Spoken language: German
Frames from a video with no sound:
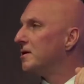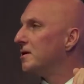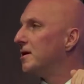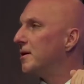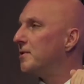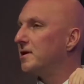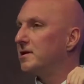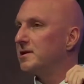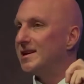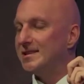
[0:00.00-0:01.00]
Naja, aber
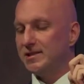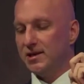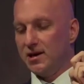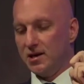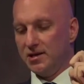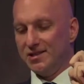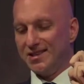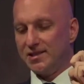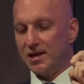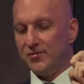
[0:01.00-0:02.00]
dann kennen Sie ja alle den
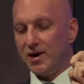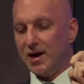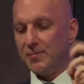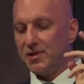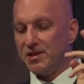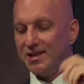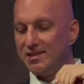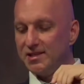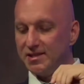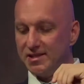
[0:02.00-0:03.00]
611a Absatz
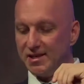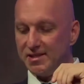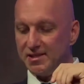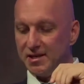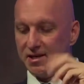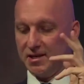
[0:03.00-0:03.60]
1 Satz 6,